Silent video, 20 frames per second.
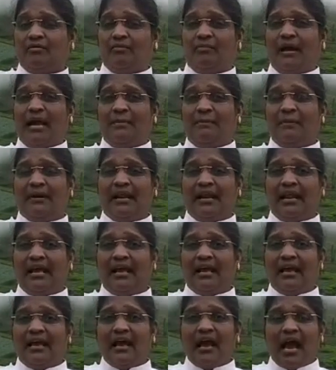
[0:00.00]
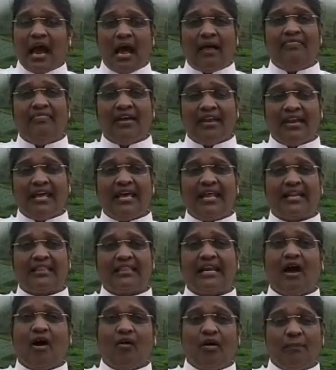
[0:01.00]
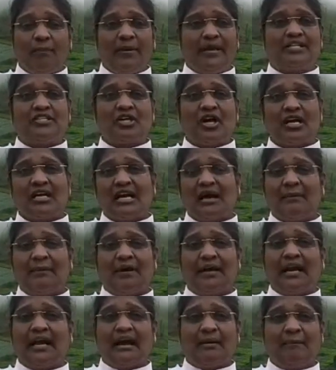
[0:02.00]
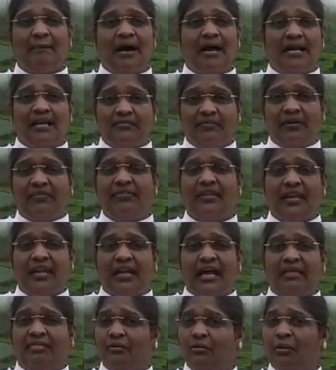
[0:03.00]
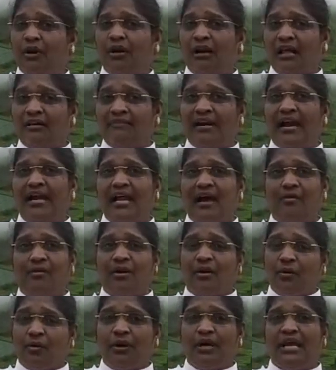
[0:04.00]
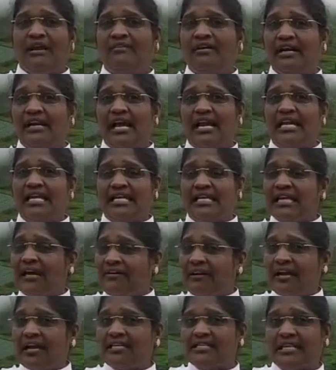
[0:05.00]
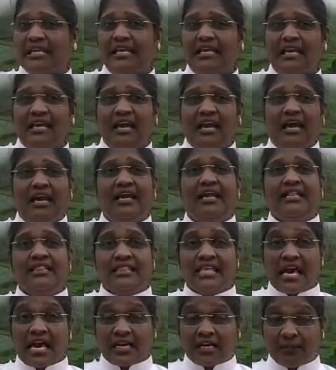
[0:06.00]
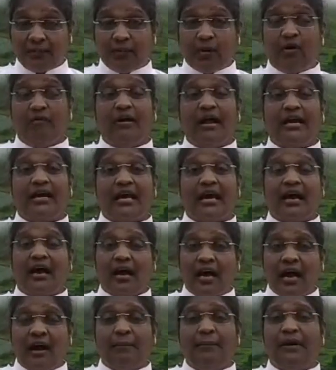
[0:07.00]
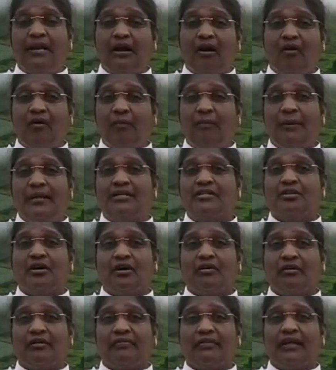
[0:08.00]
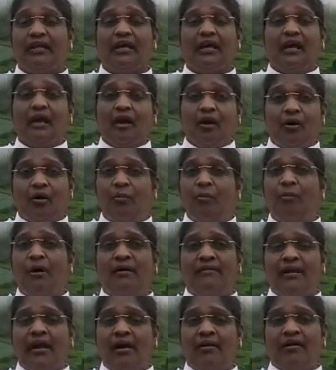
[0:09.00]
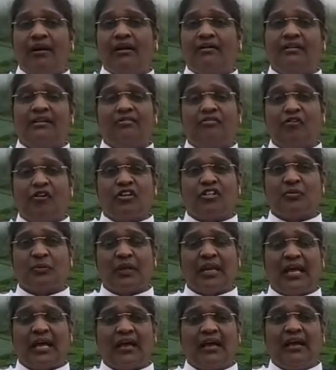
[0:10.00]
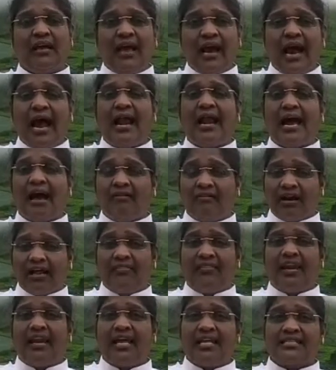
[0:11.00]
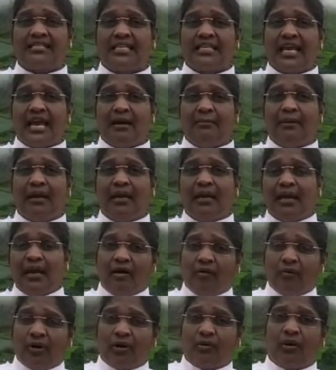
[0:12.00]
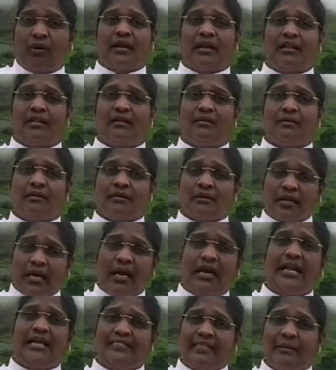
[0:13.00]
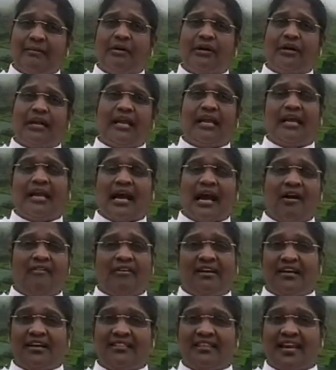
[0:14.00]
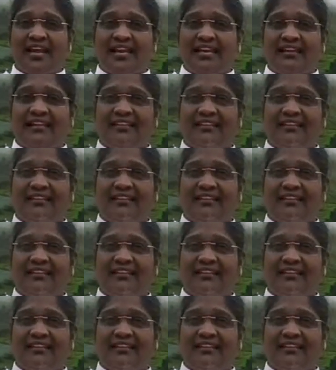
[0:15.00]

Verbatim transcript: பயப்படலை அந்த நேரத்தில் அவங்க பெற்றோர் என்ன பண்றாங்க அப்பா நீ வந்துரு அந்த ஊர்ல வேண்டாம் உனக்கு ஊழிய வேண்டாம் நீ இங்க வேணா செய் நீ இந்தியாவுக்கு போக வேண்டாம் அப்படின்னு அவங்க பெற்றோர் வந்து ரொம்பவே அவரை வந்து ஃபோர்ஸ் பண்றாங்க ஆனா அவர் அதெல்லாம் செய்யாம அவங்களுக்கு வருது கடிதம் ஒன்றை அவர் எழுதுறார்